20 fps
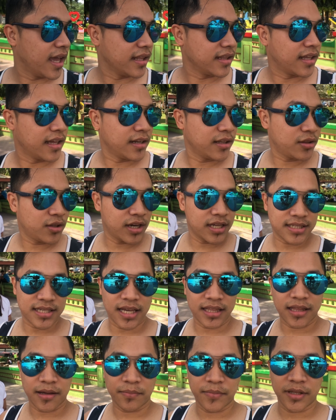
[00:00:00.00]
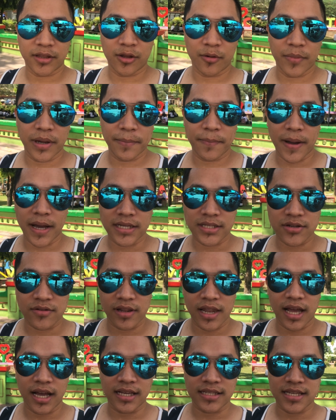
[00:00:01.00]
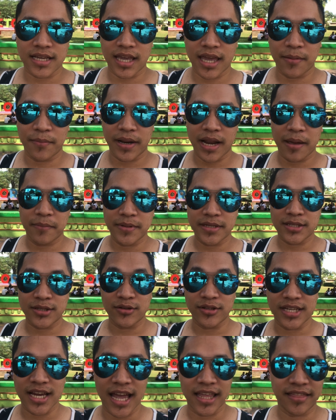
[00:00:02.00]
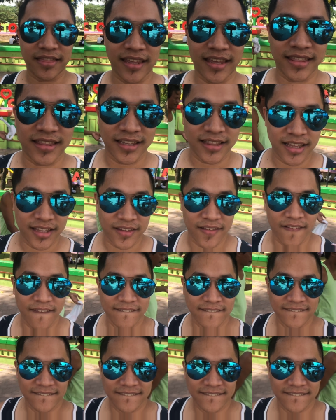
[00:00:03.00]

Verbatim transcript: Ayan, ganito na setup dito. May pasok lang kasi kaya maraming estudyante. Tingnan nyo.